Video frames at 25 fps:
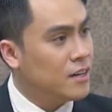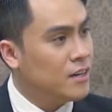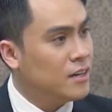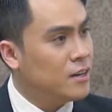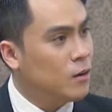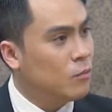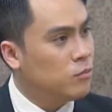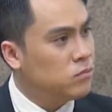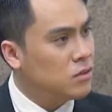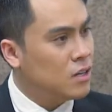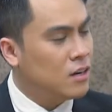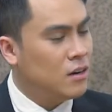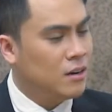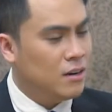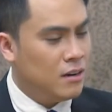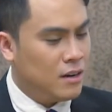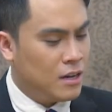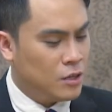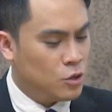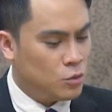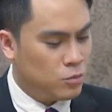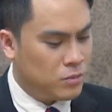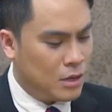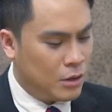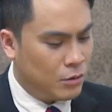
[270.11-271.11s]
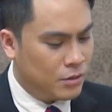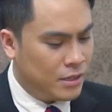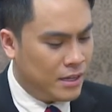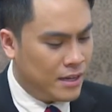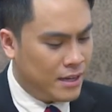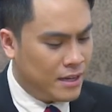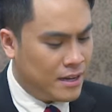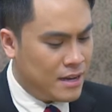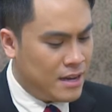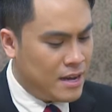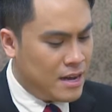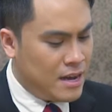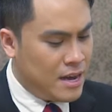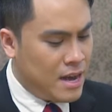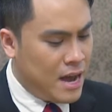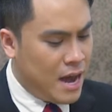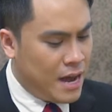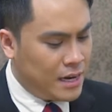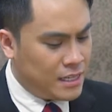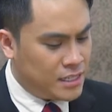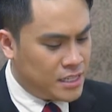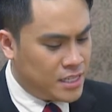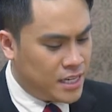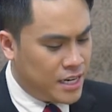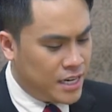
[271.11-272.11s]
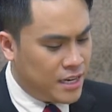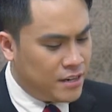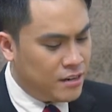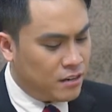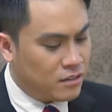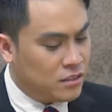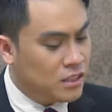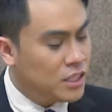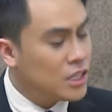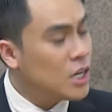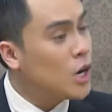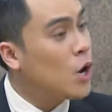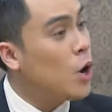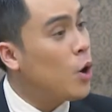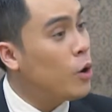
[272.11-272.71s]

đồng thời là chúng ta có thể hạn chế được những cái